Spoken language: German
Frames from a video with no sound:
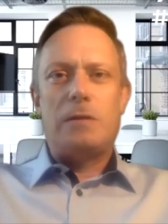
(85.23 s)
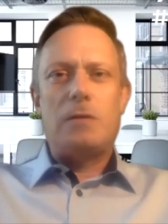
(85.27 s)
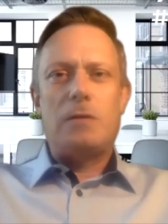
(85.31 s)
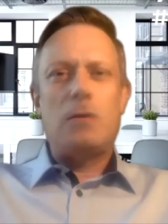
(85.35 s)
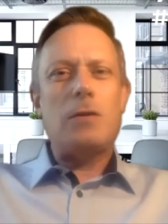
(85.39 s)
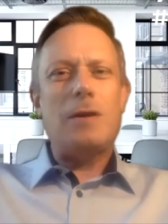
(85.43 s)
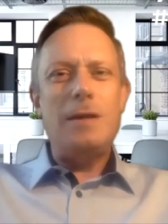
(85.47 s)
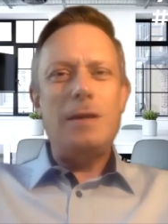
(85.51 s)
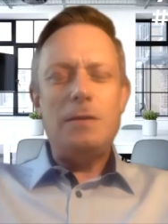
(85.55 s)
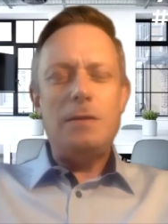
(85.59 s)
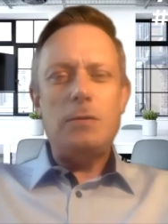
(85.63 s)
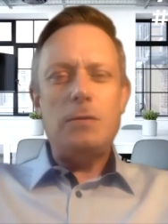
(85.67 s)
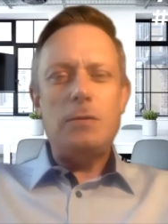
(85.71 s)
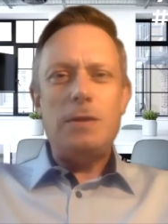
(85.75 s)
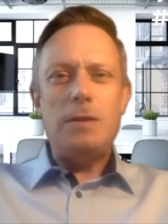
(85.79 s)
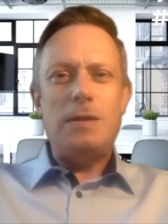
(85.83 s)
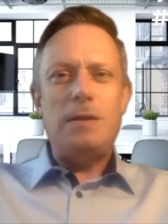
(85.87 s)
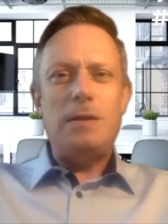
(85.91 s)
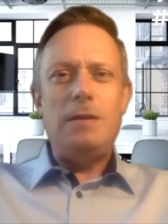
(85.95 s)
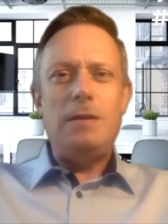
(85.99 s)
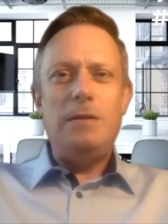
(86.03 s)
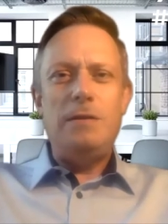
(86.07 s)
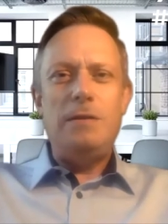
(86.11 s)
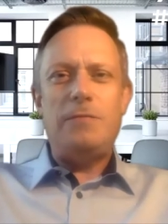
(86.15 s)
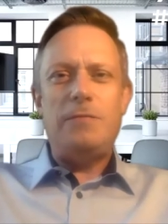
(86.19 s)
Doch
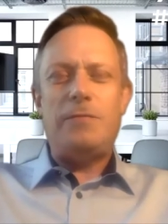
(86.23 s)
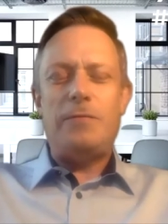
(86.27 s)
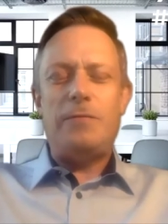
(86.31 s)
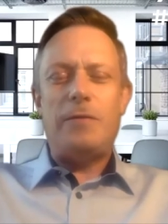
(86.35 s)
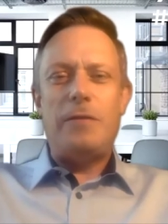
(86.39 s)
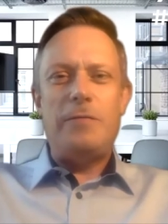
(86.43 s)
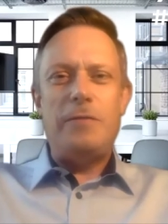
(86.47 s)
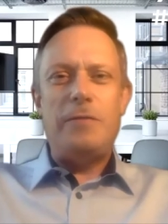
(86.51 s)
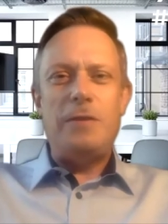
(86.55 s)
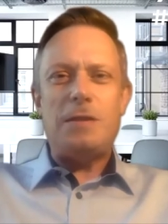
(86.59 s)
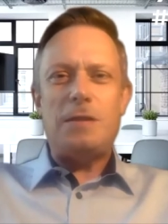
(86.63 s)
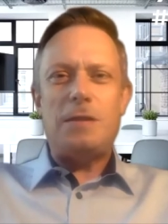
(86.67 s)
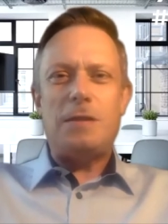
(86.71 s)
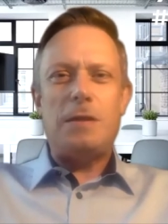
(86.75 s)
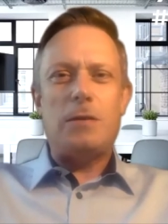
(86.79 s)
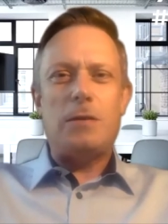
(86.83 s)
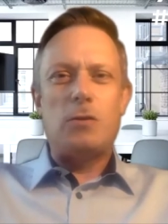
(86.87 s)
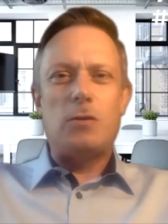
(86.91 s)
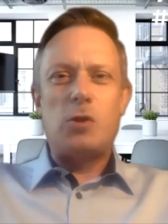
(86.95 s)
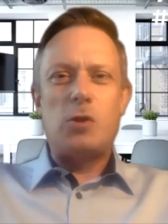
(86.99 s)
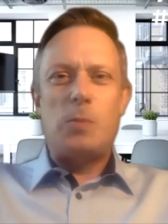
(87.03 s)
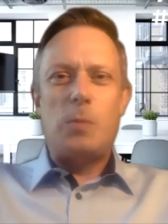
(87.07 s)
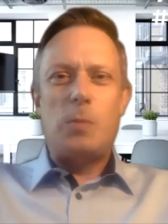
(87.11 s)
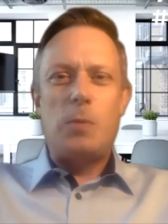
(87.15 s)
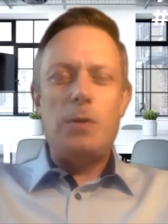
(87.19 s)
intuitiv wisst ihr und
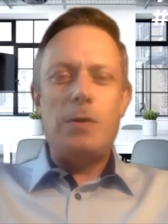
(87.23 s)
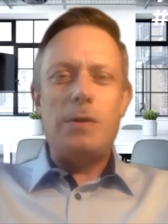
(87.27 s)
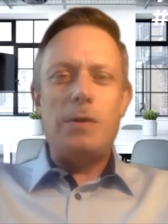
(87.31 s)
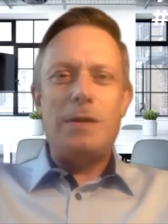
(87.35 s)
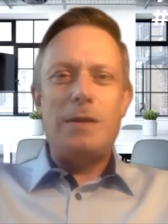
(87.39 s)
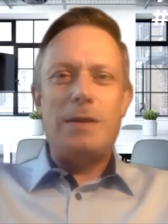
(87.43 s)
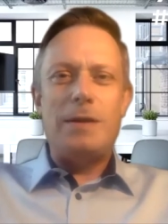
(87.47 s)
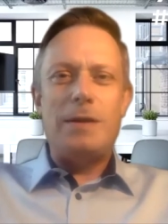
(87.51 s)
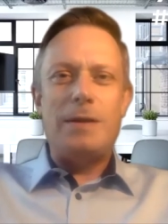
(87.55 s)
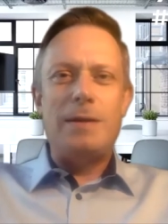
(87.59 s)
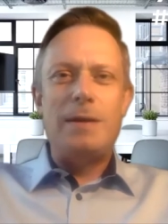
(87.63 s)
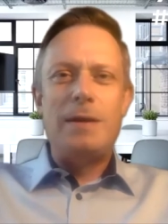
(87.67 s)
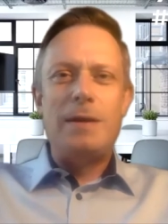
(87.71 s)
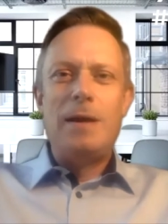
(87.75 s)
spürt ihr,